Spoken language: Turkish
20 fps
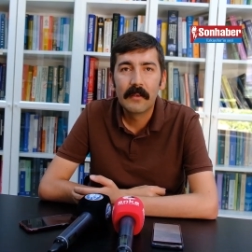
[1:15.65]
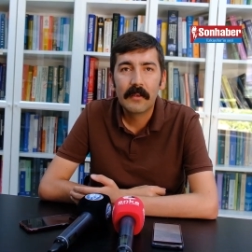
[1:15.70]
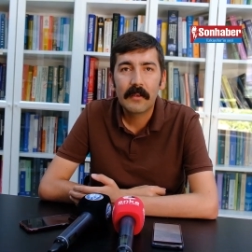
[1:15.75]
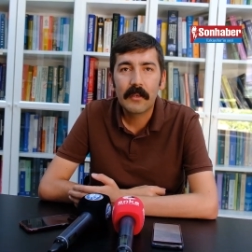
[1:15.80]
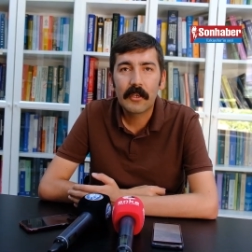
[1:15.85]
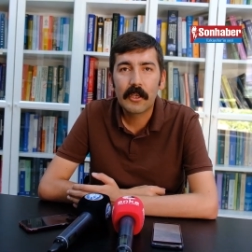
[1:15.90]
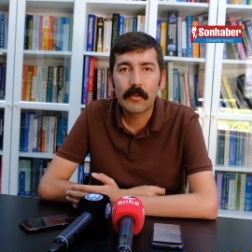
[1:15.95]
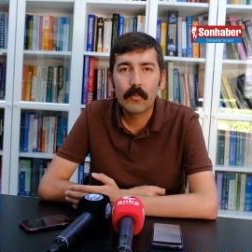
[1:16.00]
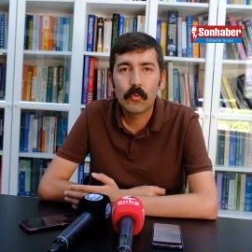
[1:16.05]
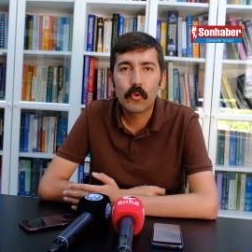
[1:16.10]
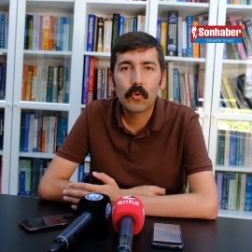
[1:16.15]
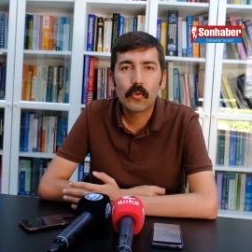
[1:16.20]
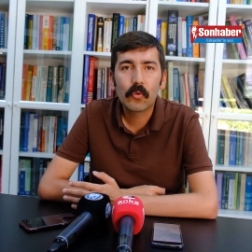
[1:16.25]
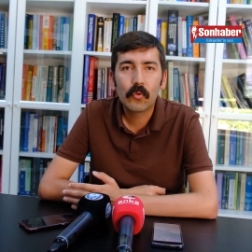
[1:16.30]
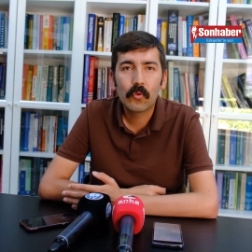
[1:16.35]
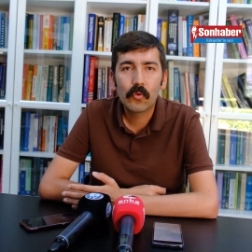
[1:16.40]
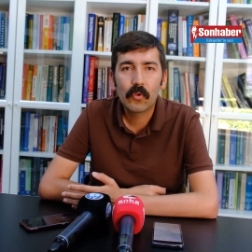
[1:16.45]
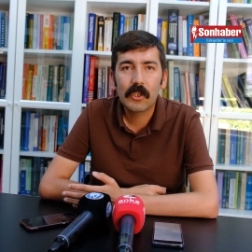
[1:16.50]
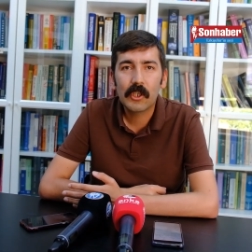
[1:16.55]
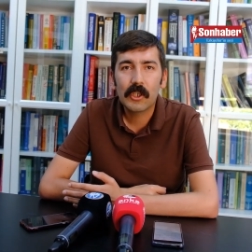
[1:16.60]

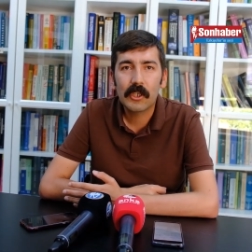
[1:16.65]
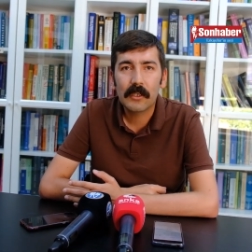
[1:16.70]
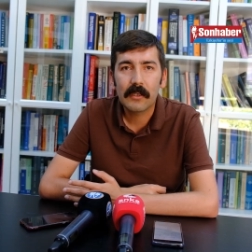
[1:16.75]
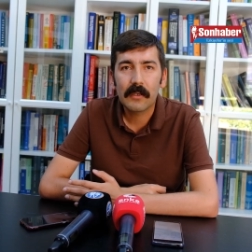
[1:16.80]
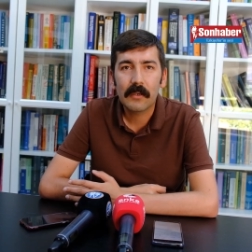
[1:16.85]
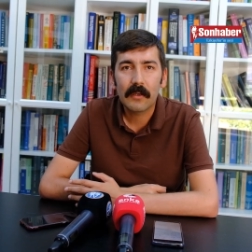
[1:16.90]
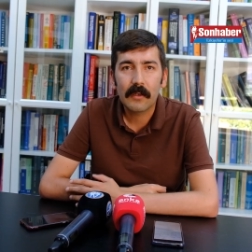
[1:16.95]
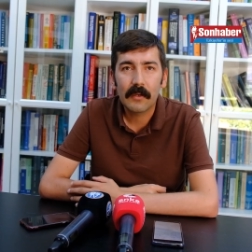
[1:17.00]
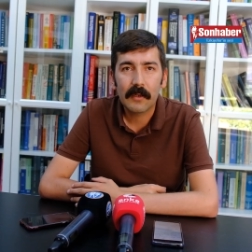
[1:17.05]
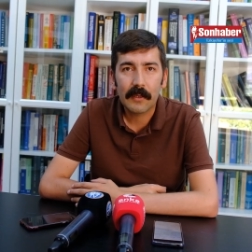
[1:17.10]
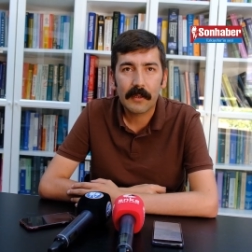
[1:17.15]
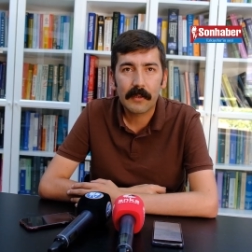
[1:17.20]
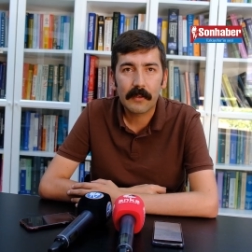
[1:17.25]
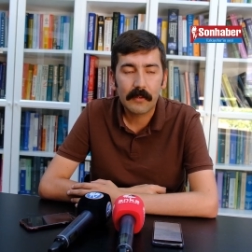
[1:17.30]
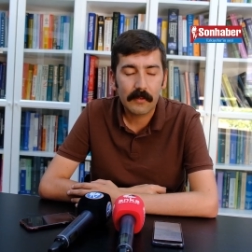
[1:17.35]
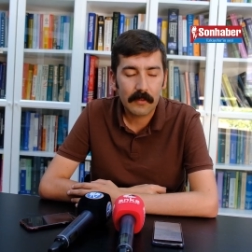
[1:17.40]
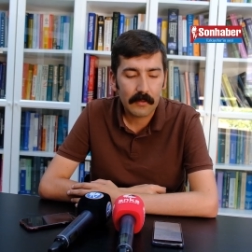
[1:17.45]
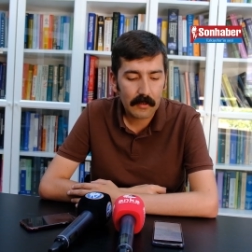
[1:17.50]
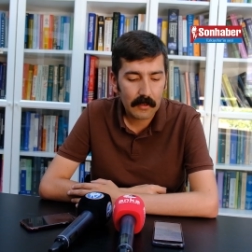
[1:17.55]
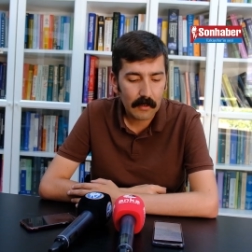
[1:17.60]
2,5-3 kişi
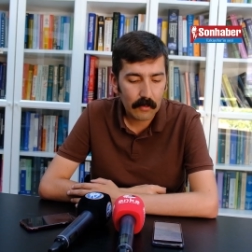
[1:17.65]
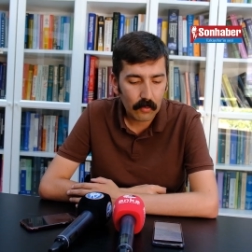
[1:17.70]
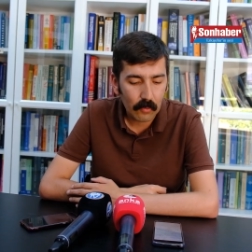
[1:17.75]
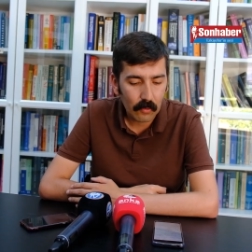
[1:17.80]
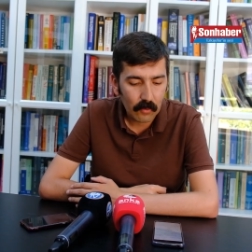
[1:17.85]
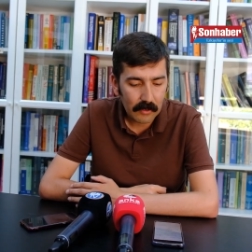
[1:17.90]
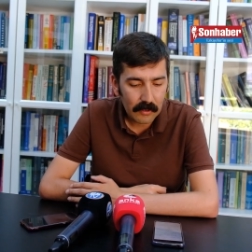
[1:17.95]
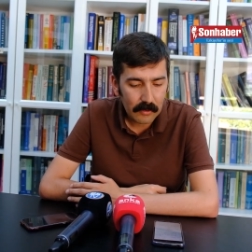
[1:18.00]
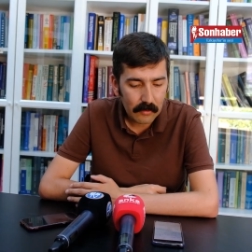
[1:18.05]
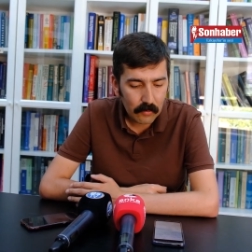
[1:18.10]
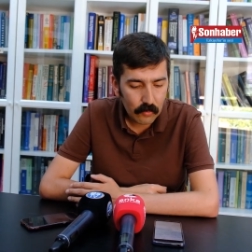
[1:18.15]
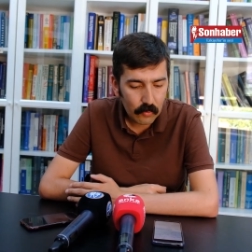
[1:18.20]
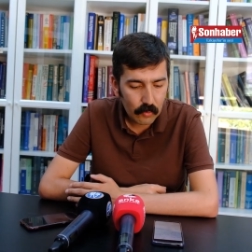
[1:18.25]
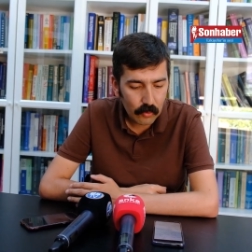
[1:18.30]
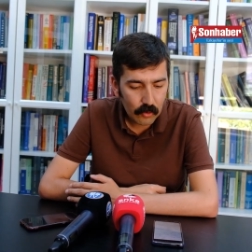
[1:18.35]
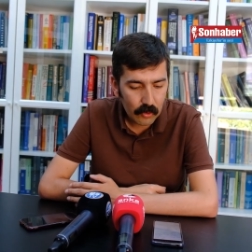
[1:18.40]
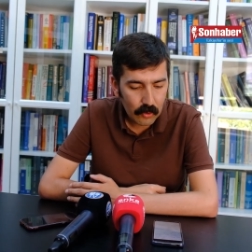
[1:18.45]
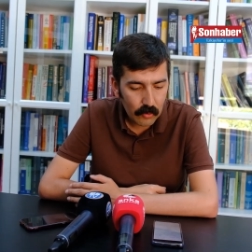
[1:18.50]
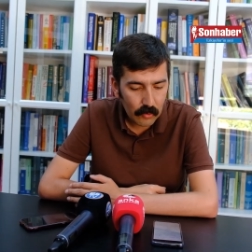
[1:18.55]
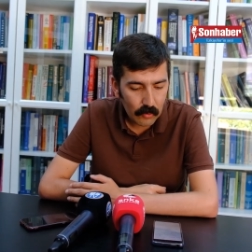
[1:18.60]
arası kalıyorken
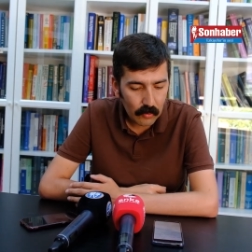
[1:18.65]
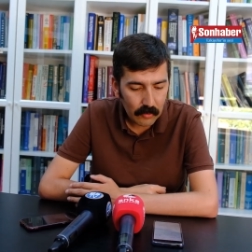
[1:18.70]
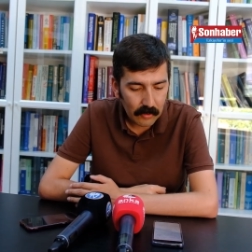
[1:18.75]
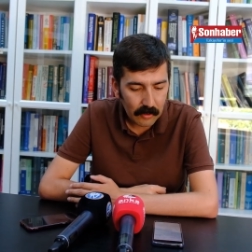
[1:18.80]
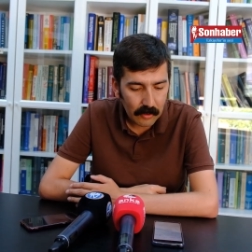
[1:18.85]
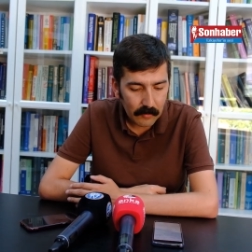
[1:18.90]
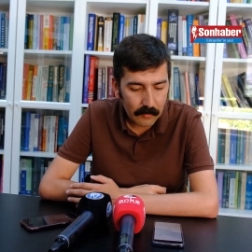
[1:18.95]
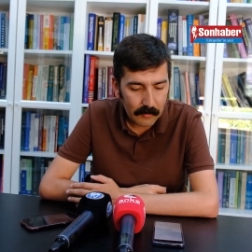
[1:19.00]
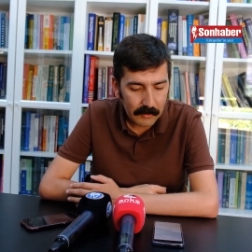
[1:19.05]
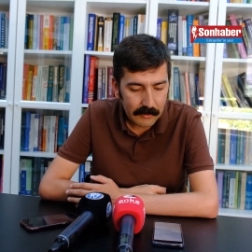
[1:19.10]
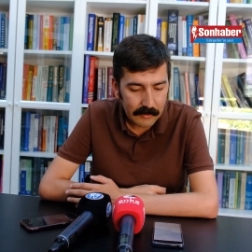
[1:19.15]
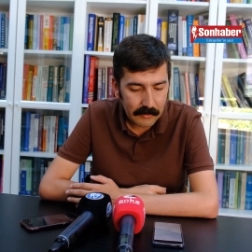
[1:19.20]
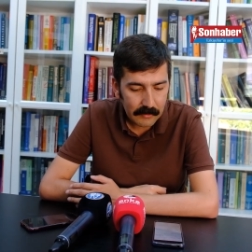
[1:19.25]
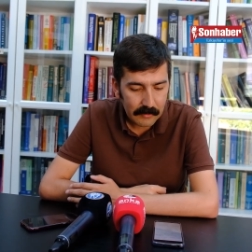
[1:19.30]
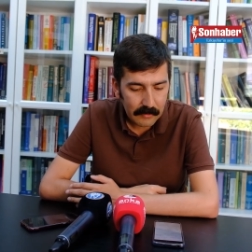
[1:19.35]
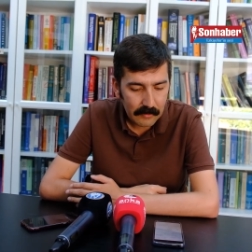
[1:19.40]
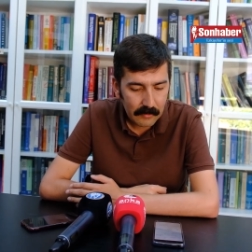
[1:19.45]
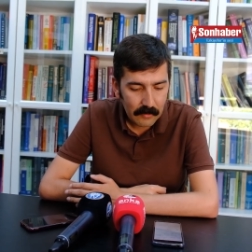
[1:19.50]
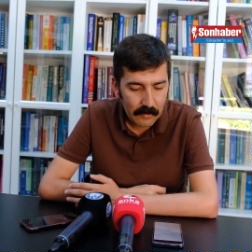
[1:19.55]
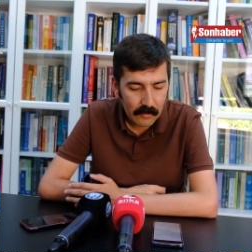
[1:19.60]
Türkiye
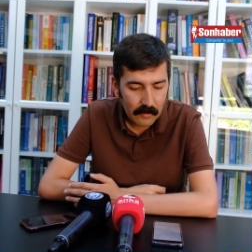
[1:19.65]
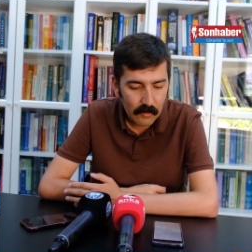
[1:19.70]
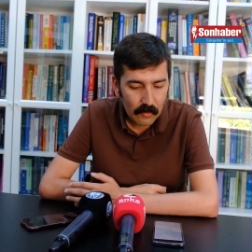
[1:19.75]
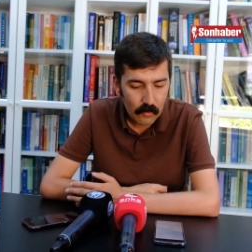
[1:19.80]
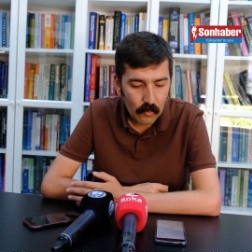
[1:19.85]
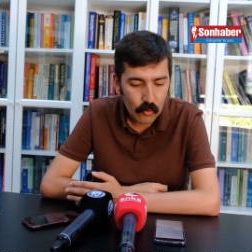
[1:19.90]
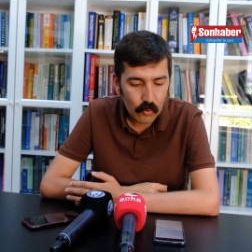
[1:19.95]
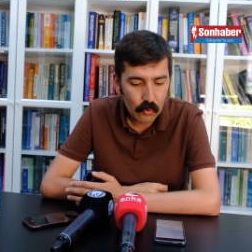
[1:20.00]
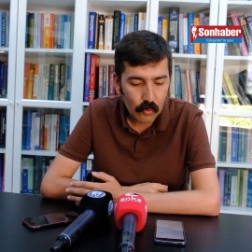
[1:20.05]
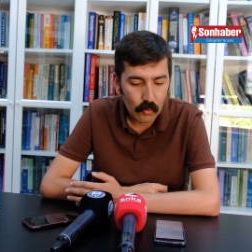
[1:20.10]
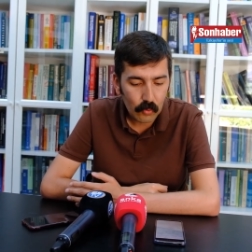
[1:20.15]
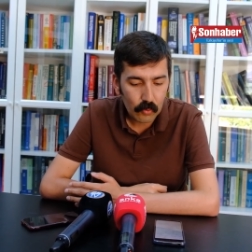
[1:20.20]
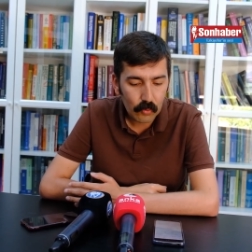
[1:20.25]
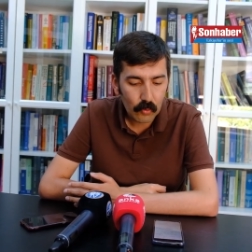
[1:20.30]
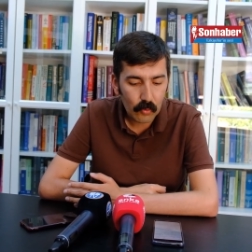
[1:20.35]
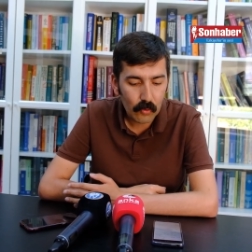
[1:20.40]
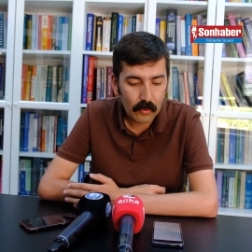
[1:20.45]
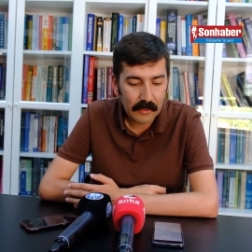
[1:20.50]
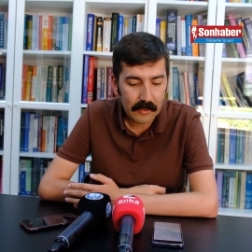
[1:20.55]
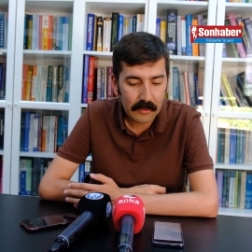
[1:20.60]
ortalaması
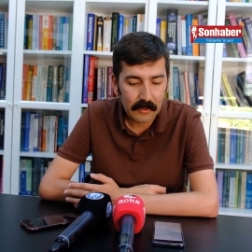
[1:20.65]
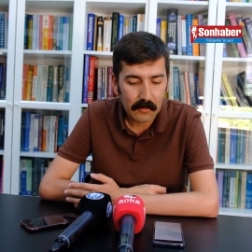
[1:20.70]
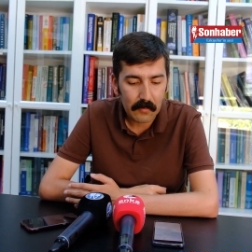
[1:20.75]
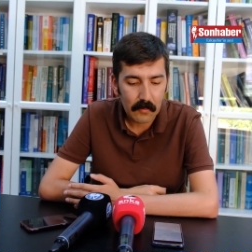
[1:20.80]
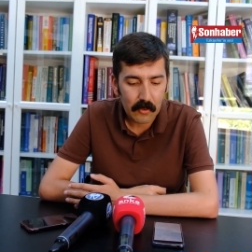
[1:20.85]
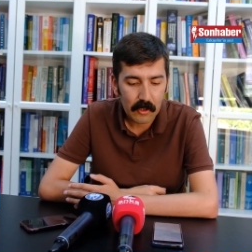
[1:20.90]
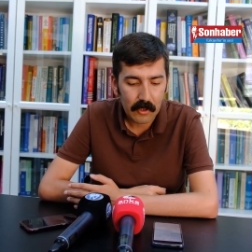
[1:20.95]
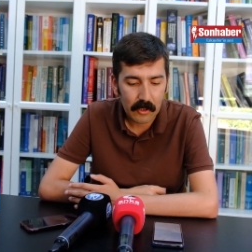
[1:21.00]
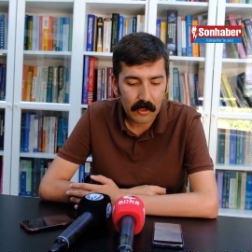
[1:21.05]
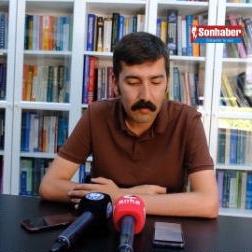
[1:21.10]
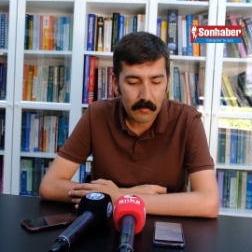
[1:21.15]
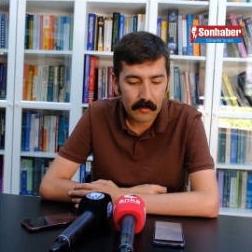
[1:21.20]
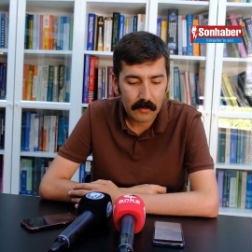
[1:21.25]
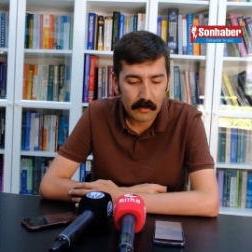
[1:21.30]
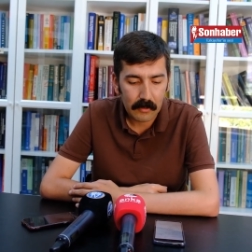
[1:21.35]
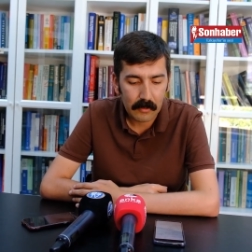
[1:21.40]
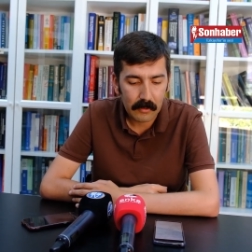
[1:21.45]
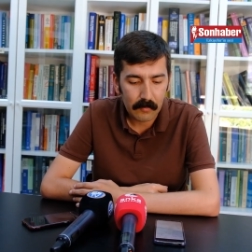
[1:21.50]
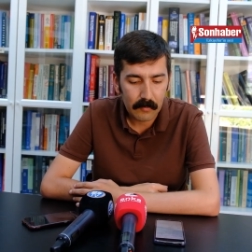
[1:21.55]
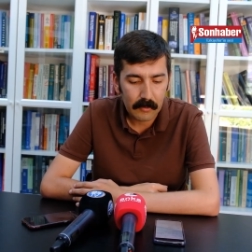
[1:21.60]
3.17'ymiş
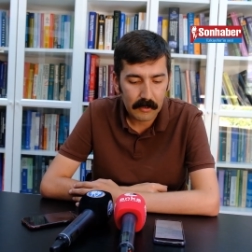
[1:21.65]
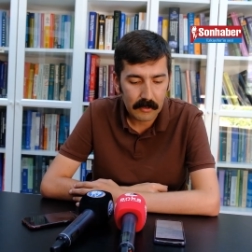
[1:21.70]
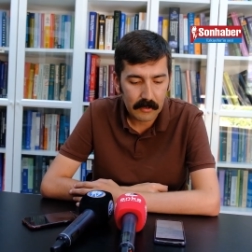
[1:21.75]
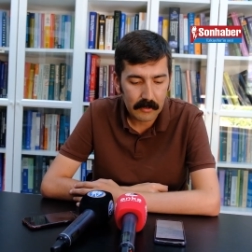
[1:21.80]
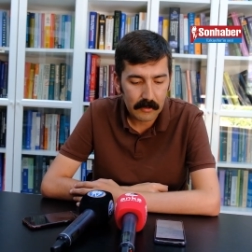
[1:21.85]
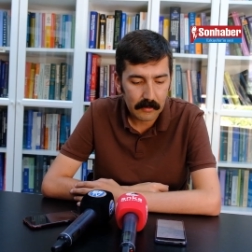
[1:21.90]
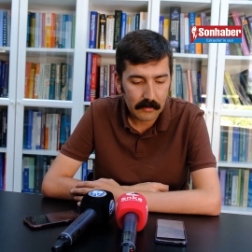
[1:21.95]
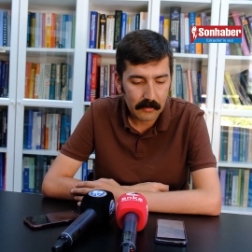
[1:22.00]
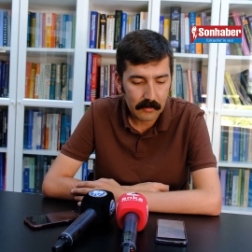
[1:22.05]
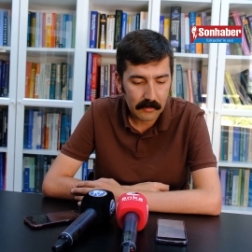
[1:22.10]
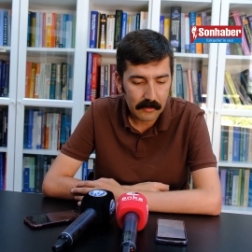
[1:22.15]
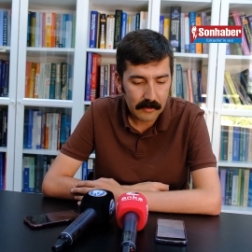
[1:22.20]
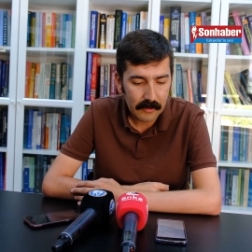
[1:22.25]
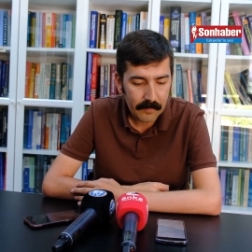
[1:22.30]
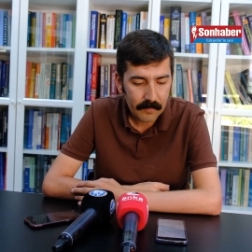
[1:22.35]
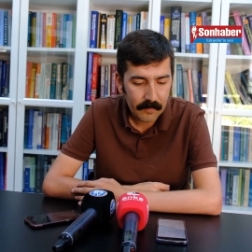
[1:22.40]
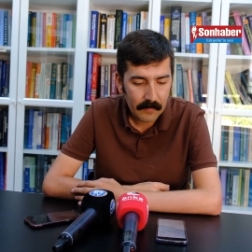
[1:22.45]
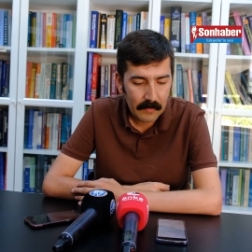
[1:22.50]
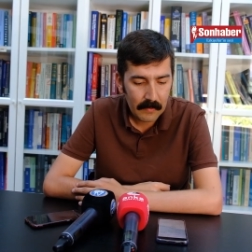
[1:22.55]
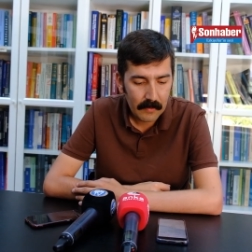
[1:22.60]
2022 yılında.